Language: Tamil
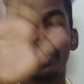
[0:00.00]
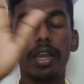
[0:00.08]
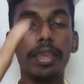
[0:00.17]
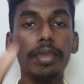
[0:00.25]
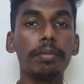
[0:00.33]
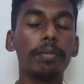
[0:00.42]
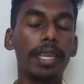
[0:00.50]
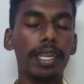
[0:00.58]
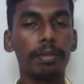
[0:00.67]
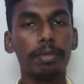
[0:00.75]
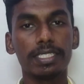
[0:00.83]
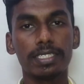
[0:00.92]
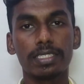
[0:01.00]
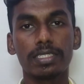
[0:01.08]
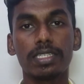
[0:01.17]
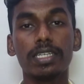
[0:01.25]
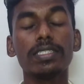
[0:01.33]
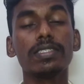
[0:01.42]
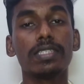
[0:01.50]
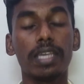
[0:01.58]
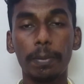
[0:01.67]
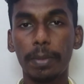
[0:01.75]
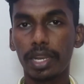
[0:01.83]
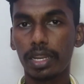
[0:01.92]
ஹாய் மை டே பிஸ்னஸ்டர்ஸ்
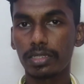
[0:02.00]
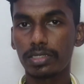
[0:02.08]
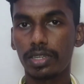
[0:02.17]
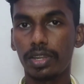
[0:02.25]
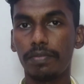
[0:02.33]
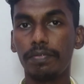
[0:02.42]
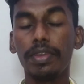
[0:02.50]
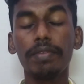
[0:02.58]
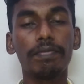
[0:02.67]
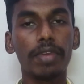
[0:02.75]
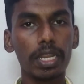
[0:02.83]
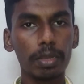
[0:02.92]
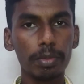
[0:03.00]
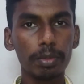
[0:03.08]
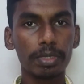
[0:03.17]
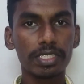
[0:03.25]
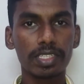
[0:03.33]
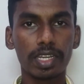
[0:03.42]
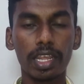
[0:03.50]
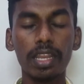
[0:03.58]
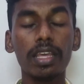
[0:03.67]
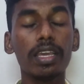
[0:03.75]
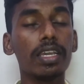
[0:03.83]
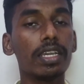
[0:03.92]
என் பேர் கலெக்ஷன் வி வெல்கம் டு மை
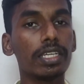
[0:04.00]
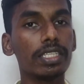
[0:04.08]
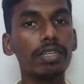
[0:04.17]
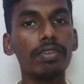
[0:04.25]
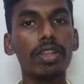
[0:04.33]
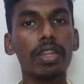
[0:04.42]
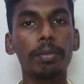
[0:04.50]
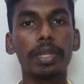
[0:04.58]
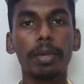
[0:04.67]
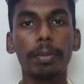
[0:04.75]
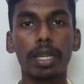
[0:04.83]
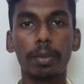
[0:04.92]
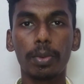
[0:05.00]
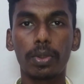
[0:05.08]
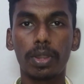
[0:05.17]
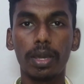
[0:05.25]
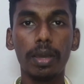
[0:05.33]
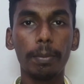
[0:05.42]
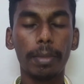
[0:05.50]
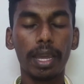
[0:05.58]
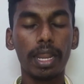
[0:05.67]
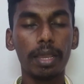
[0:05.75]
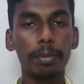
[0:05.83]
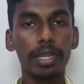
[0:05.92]
சேனல் இந்த விட நம்ம என்ன பார்க்க போகிறோம்னா
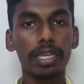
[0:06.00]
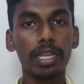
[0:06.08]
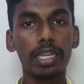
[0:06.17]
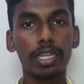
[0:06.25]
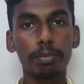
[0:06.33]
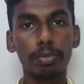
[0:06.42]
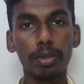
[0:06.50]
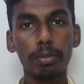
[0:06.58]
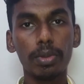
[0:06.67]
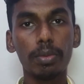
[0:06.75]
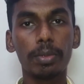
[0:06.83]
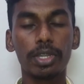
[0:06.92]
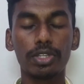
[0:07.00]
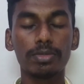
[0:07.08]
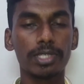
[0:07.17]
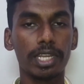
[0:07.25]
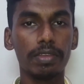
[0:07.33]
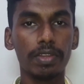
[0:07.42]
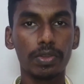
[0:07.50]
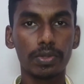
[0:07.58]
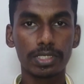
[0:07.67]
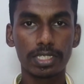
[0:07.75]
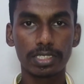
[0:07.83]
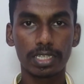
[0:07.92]
பாராமெடிக்கல் டிப்ளமோ மற்றும் சர்டிஃபிகேட்
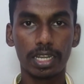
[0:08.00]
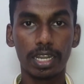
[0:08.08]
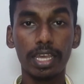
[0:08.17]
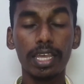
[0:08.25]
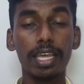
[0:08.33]
கோர்சஸ்க்கான